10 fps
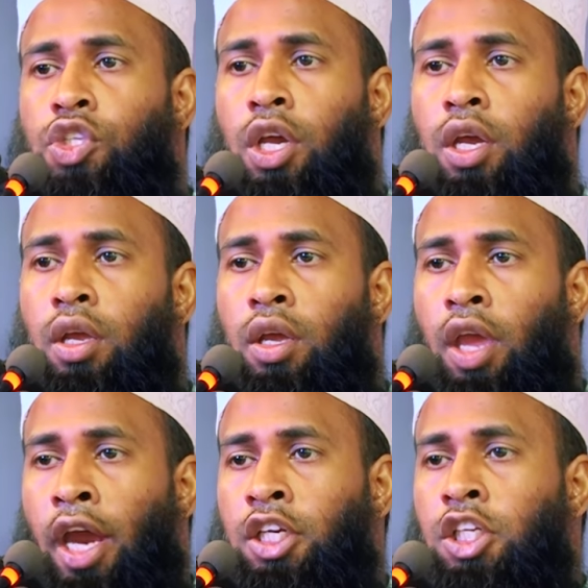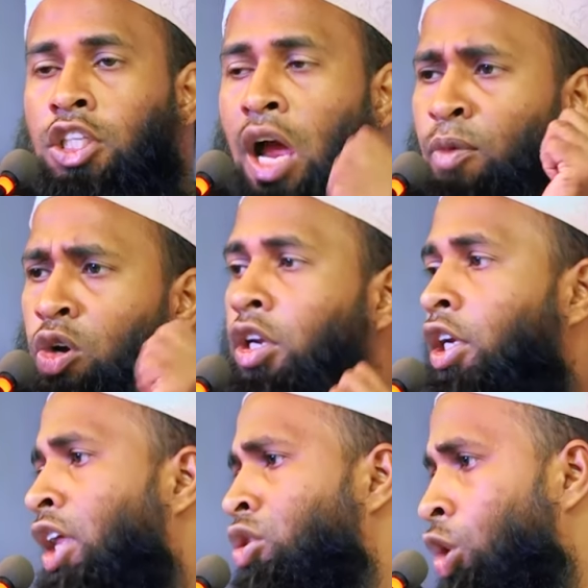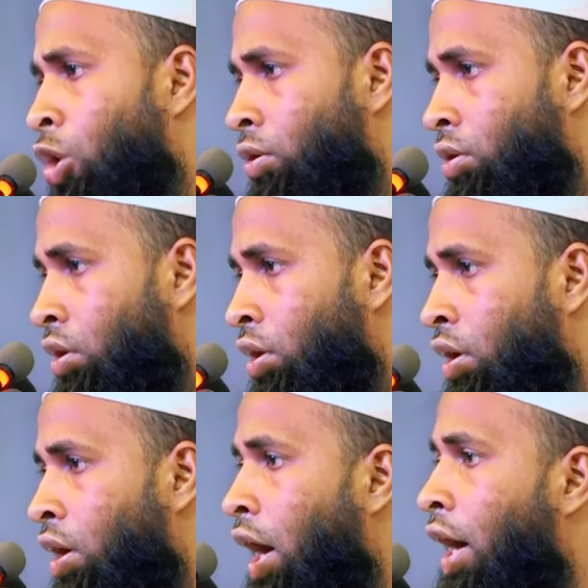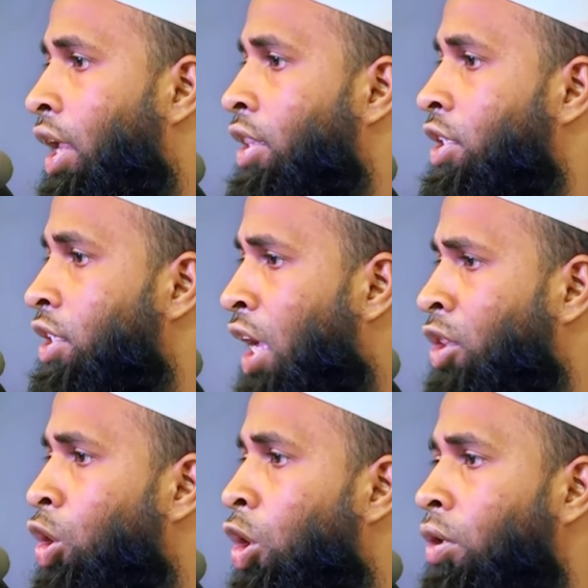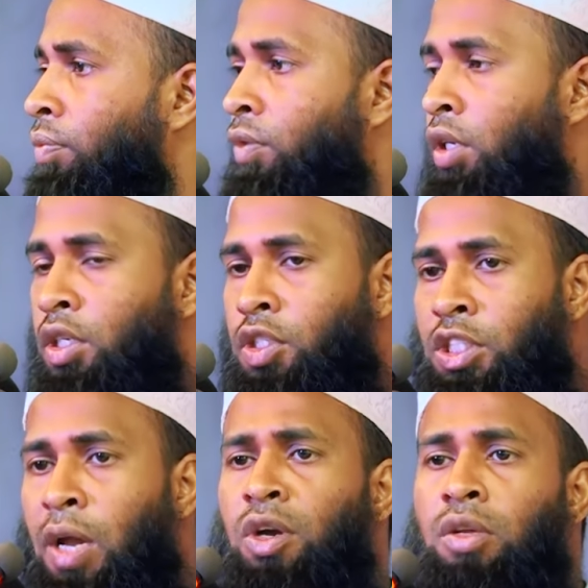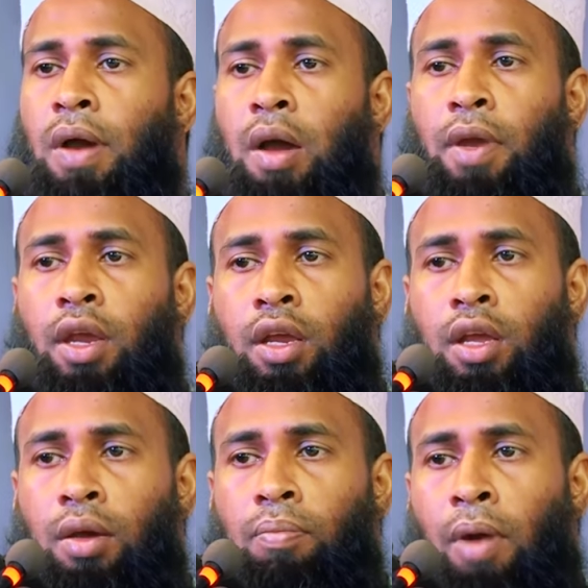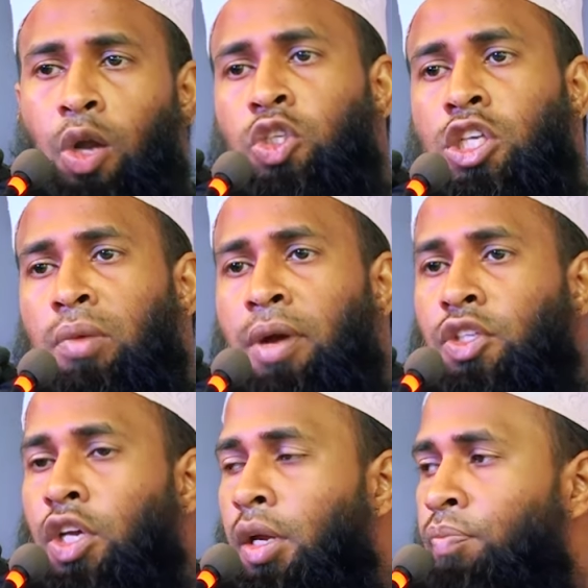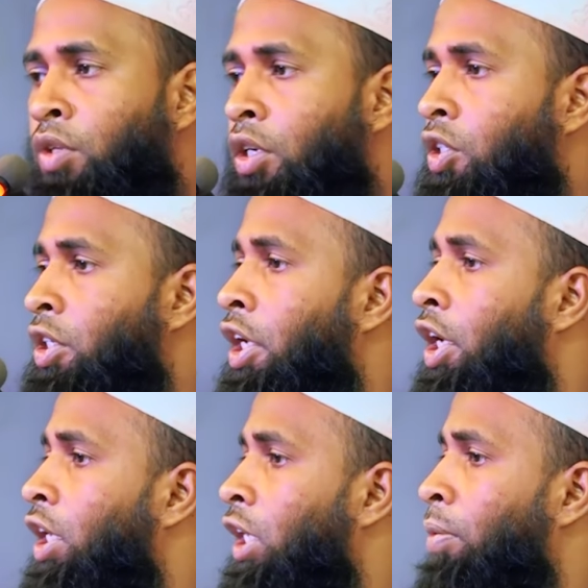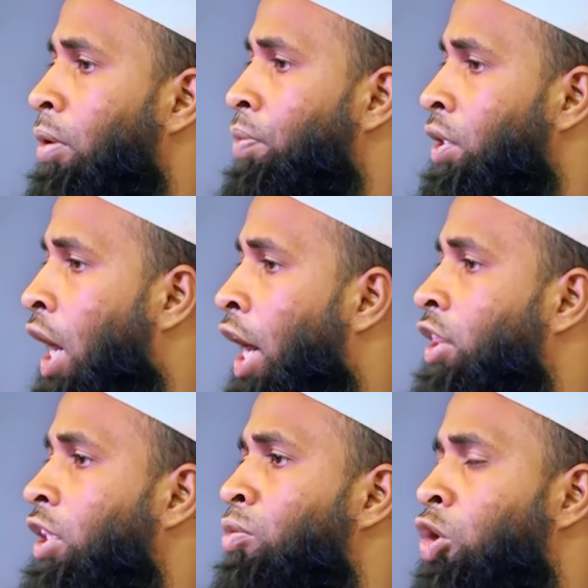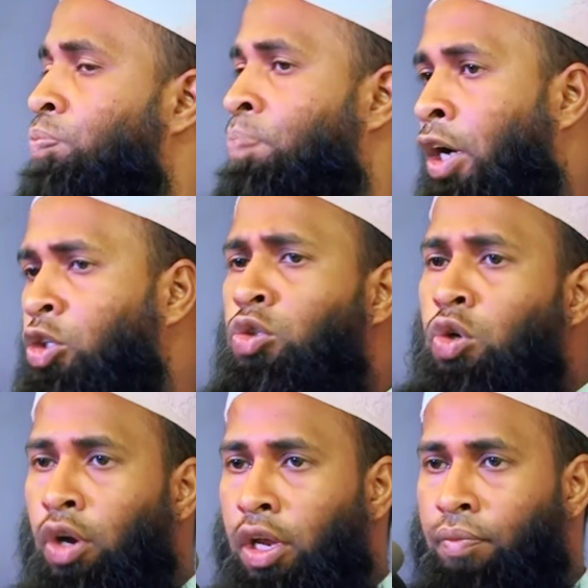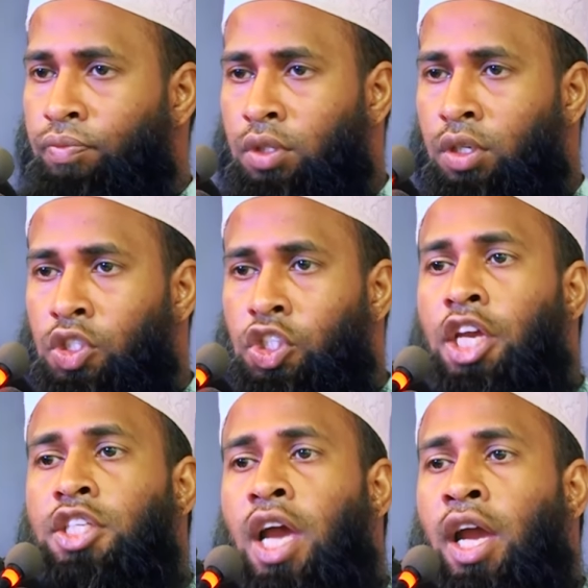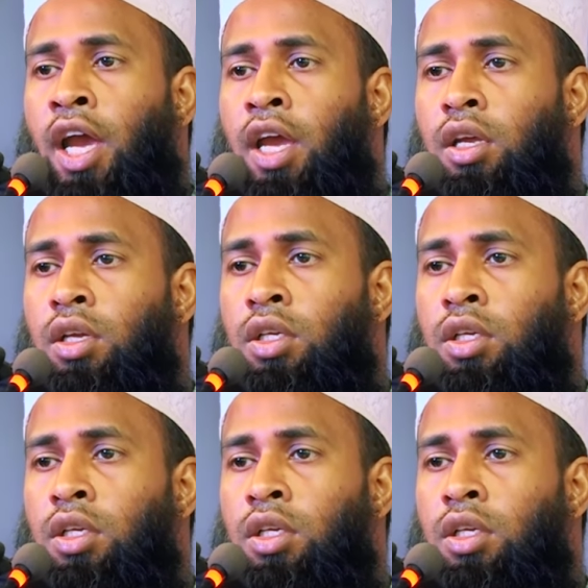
হচ্ছে একটি সামগ্রিক আন্দোলন আহলাদিস আন্দোলন যেমনইভাবে মানুষের মাঝে শির্ক এবং বিদায়াতকে মূল উৎপাটন করে সেই জায়গায়